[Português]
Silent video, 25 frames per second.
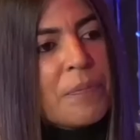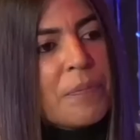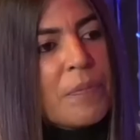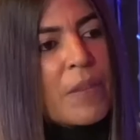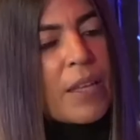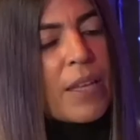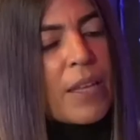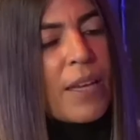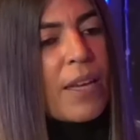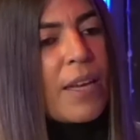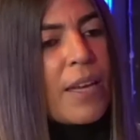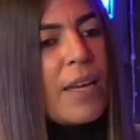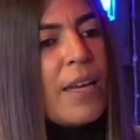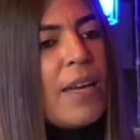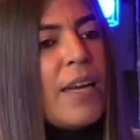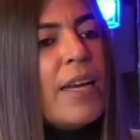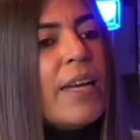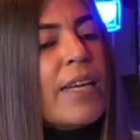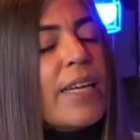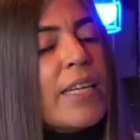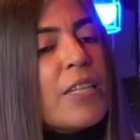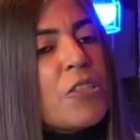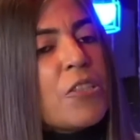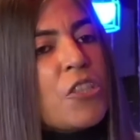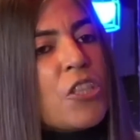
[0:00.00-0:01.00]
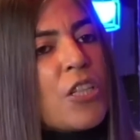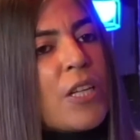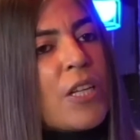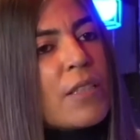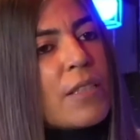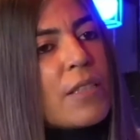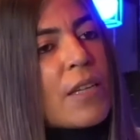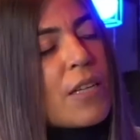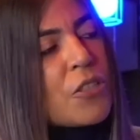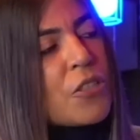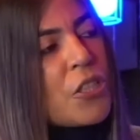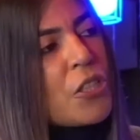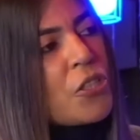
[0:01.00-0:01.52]
Putz. E tinha,
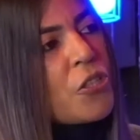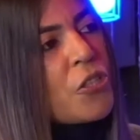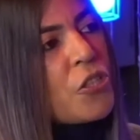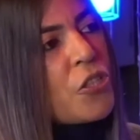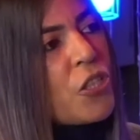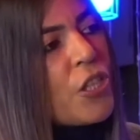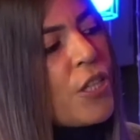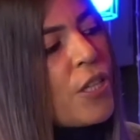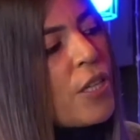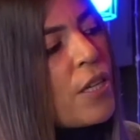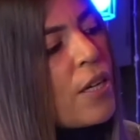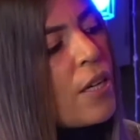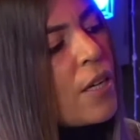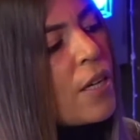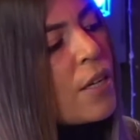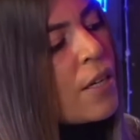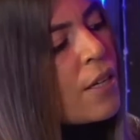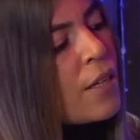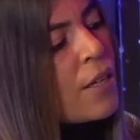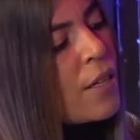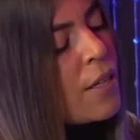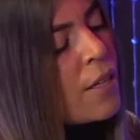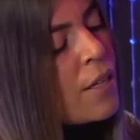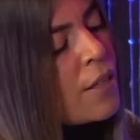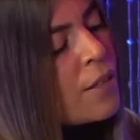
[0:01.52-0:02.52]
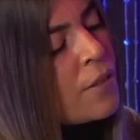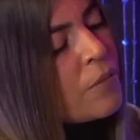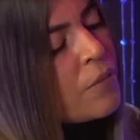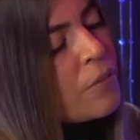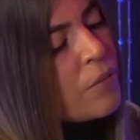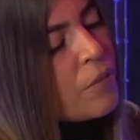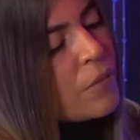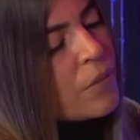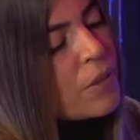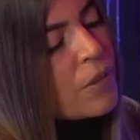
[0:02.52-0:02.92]
a gente tinha